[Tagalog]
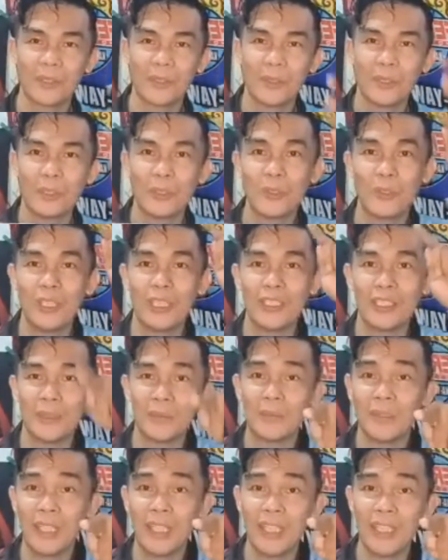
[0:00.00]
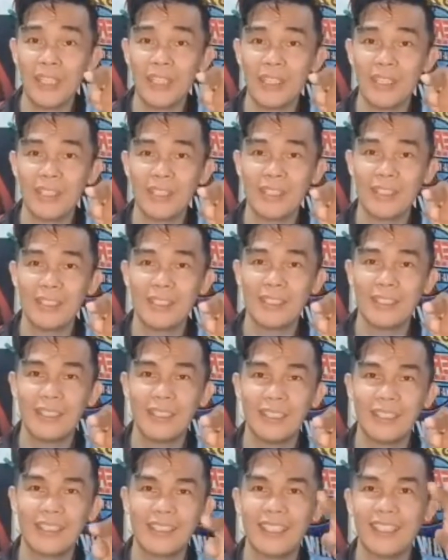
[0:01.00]
So, ito na ang simula
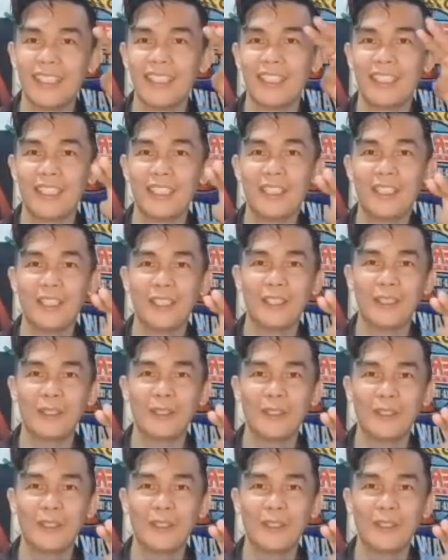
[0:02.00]
at sana ay